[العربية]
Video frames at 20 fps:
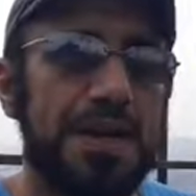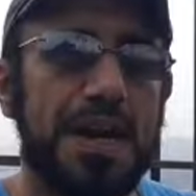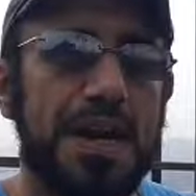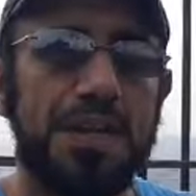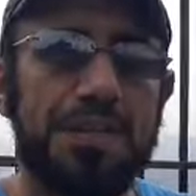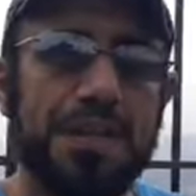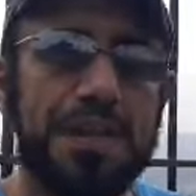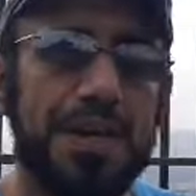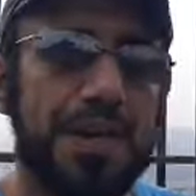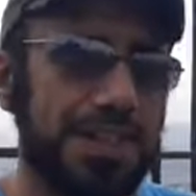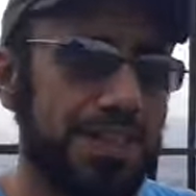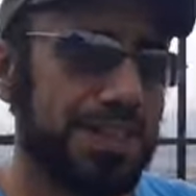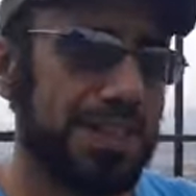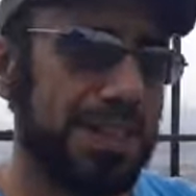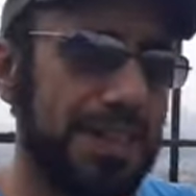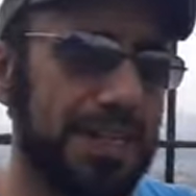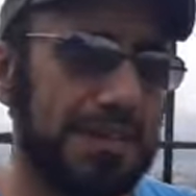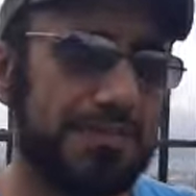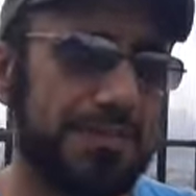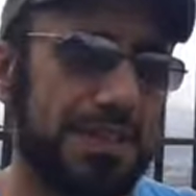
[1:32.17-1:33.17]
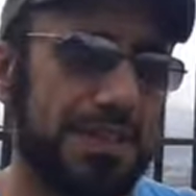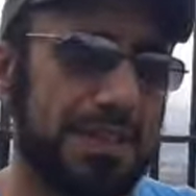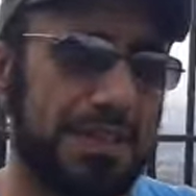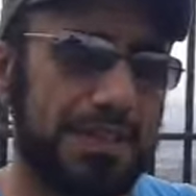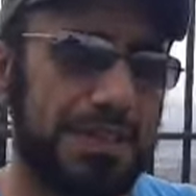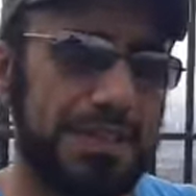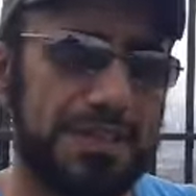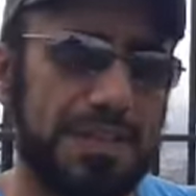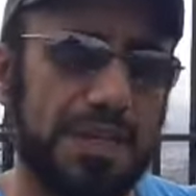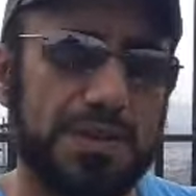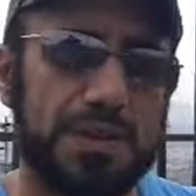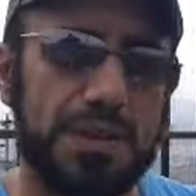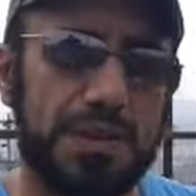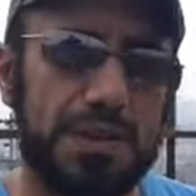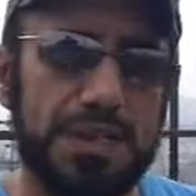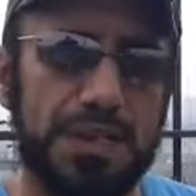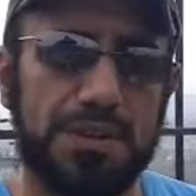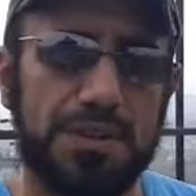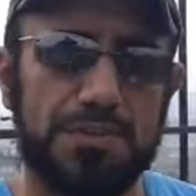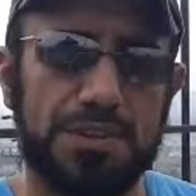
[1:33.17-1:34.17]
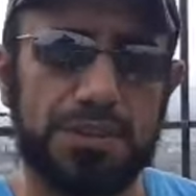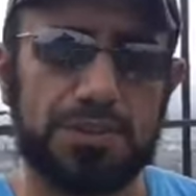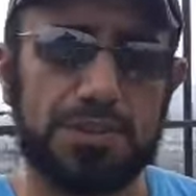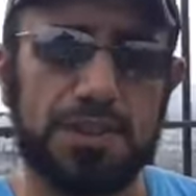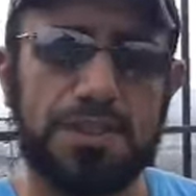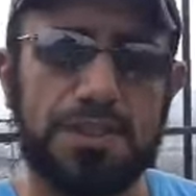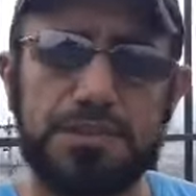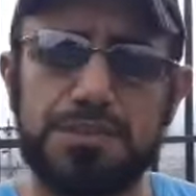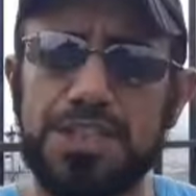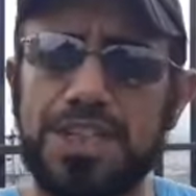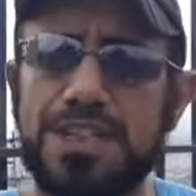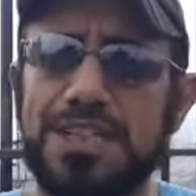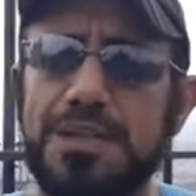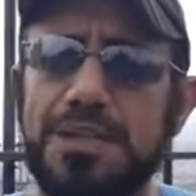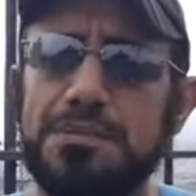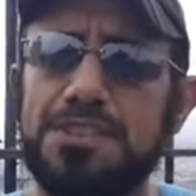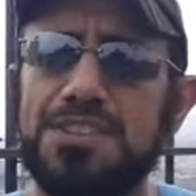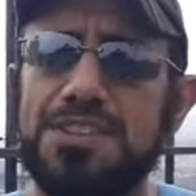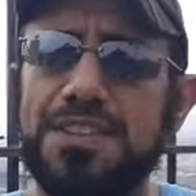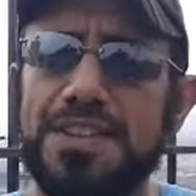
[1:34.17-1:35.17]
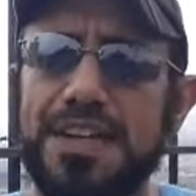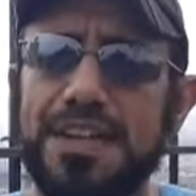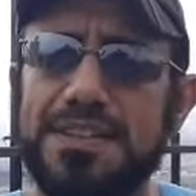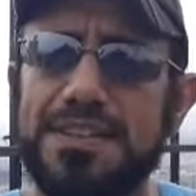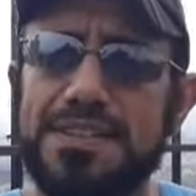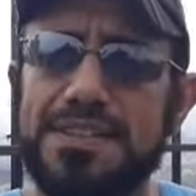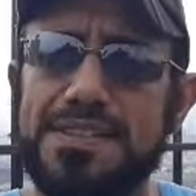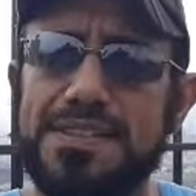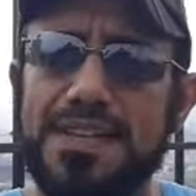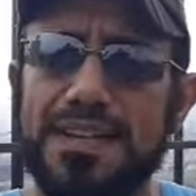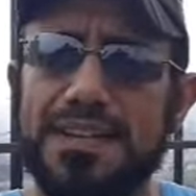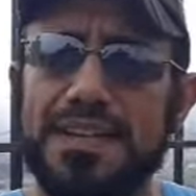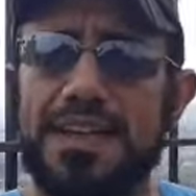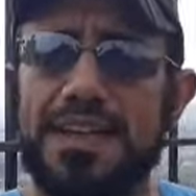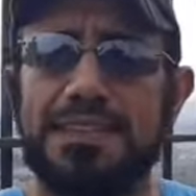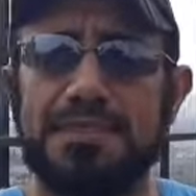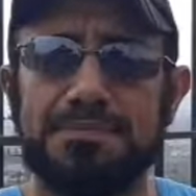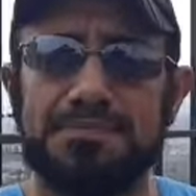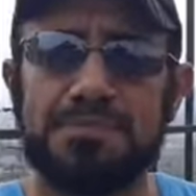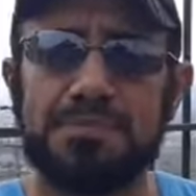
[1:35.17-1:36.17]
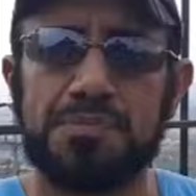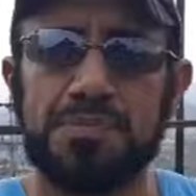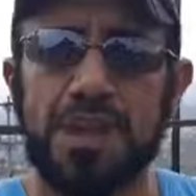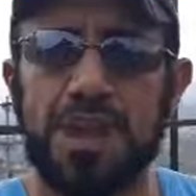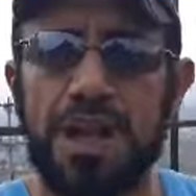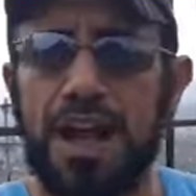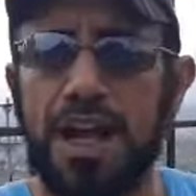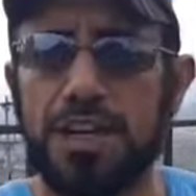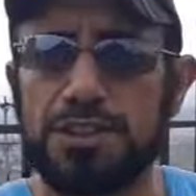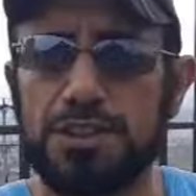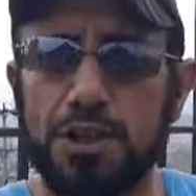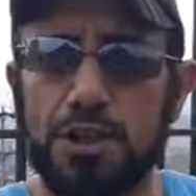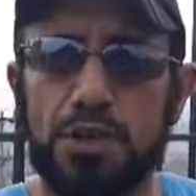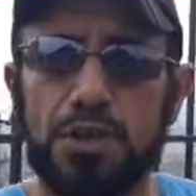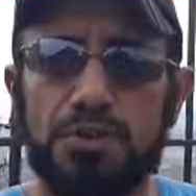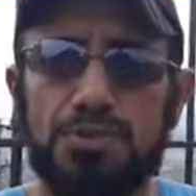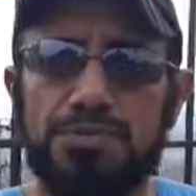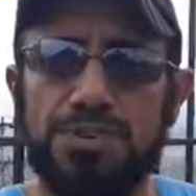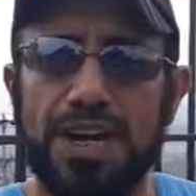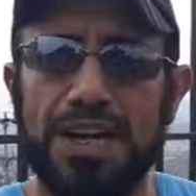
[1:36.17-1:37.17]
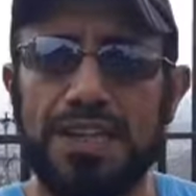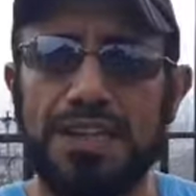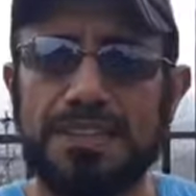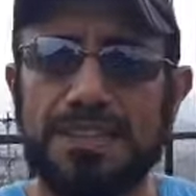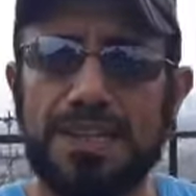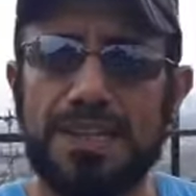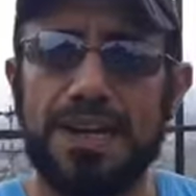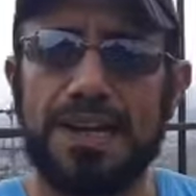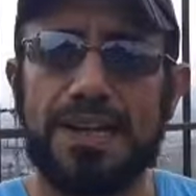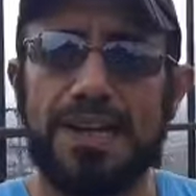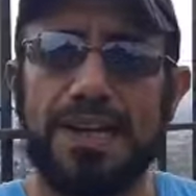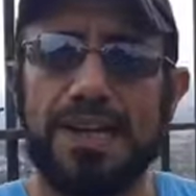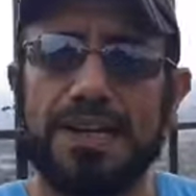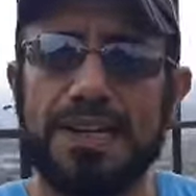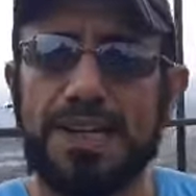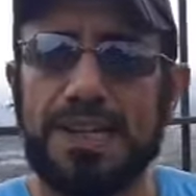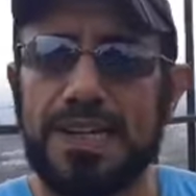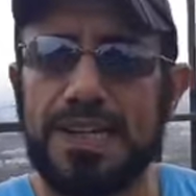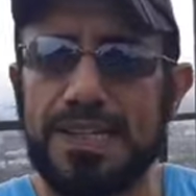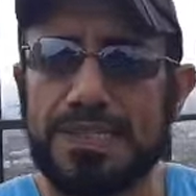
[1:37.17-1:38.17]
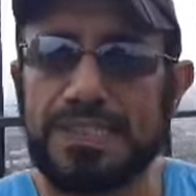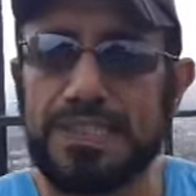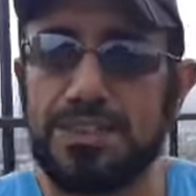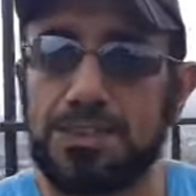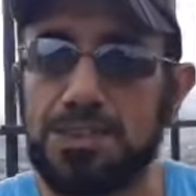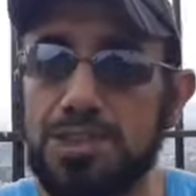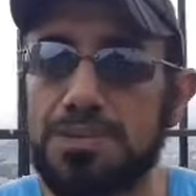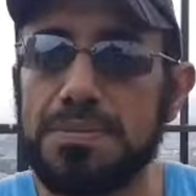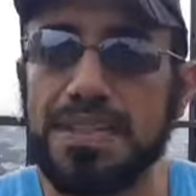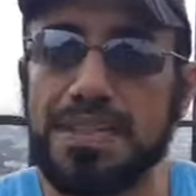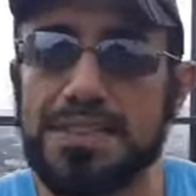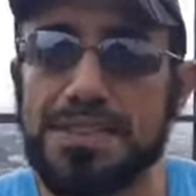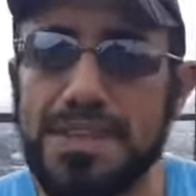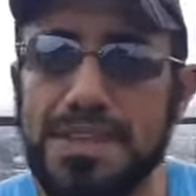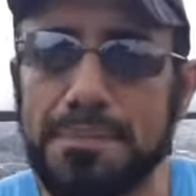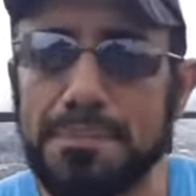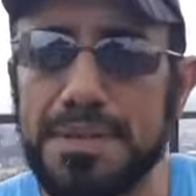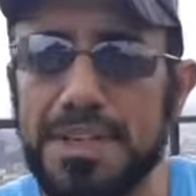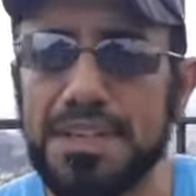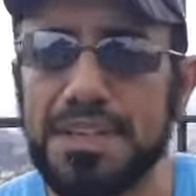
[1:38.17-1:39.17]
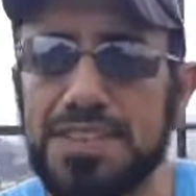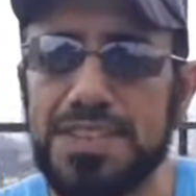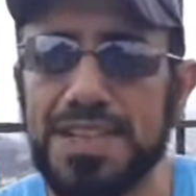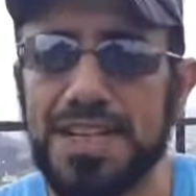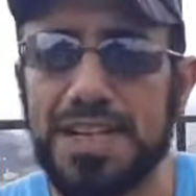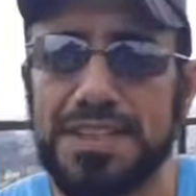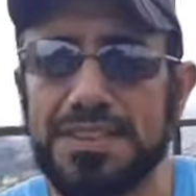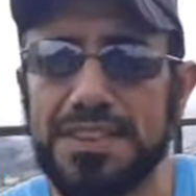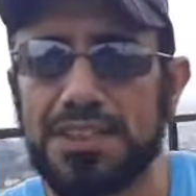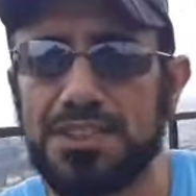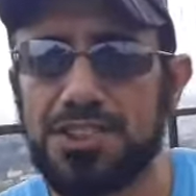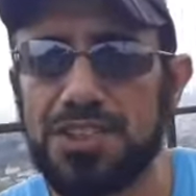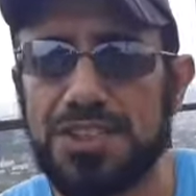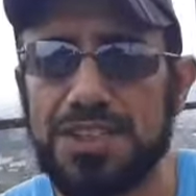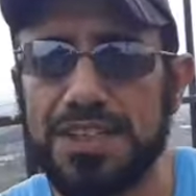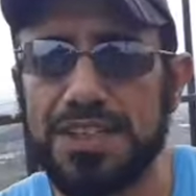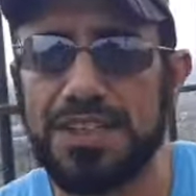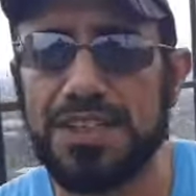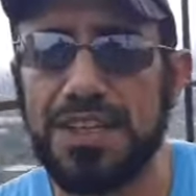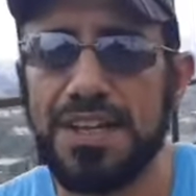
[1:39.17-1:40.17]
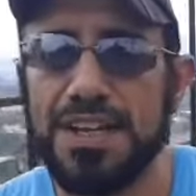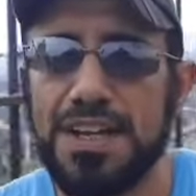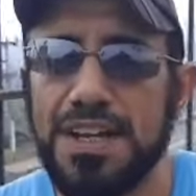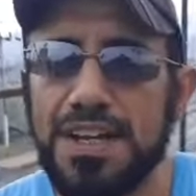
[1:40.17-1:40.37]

هذه الاشياء اللي تاكلها وهي حمضيه تؤثر بشكل كبير جدا على الانسان يعني حالة الخوف، حالة الهلع، الحالات اللي تصيب الإنسان من أشياء خطيرة جدا